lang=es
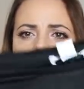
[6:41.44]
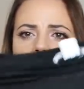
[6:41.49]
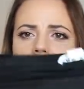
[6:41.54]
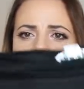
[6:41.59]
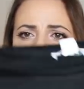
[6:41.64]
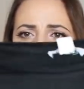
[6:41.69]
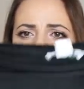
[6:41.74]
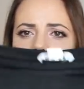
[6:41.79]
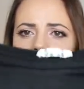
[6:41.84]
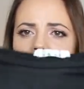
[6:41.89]

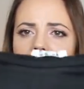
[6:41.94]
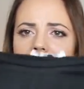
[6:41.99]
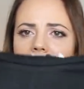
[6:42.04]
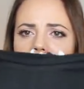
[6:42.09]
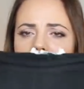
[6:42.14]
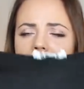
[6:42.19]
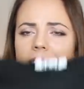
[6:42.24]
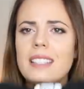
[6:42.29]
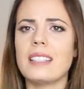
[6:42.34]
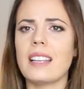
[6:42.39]
trae las
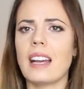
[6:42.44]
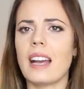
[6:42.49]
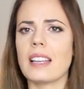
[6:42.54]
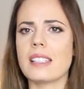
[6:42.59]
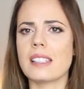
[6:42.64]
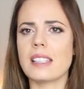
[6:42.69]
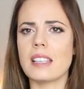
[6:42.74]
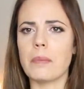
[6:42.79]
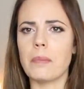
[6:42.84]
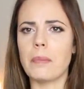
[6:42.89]
letritas
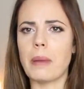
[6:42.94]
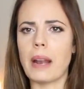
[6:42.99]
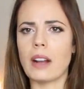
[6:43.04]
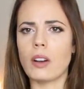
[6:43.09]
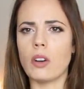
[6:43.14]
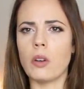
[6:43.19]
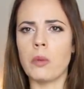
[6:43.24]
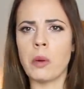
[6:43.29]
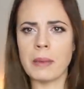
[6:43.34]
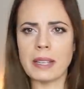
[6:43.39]
así en plan
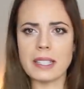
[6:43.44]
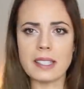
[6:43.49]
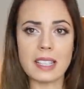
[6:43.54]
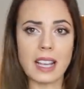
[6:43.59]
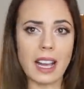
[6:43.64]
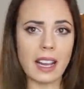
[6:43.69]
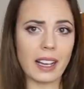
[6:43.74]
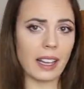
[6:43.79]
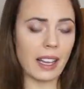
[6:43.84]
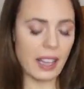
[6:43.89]
como
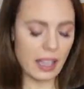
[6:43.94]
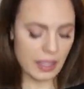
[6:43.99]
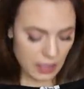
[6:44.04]
mensaje.